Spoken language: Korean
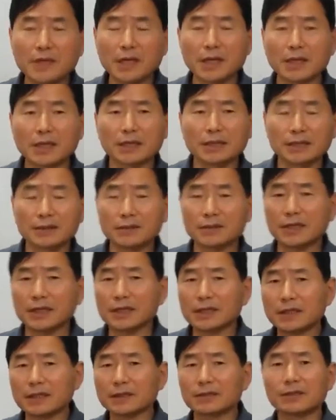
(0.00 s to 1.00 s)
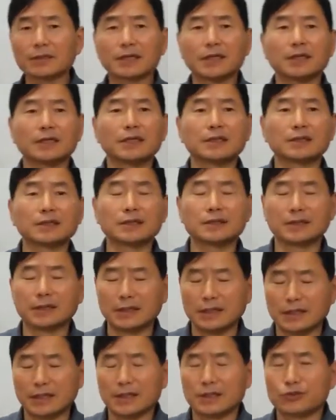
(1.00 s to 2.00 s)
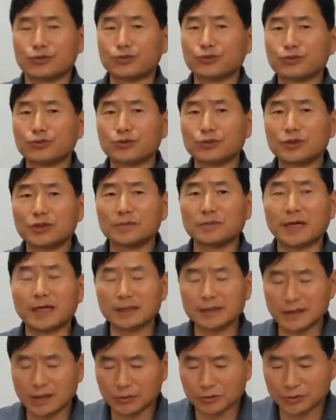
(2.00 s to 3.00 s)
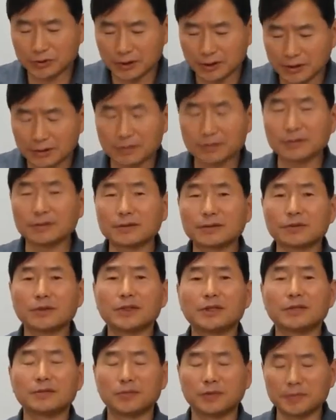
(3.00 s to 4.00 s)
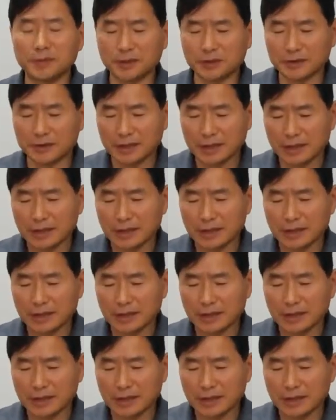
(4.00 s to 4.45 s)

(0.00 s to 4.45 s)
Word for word: 그러니까 이렇게 해라 저렇게 해라 그런 충고들이 많이 나오는데 어떤 교회에 보면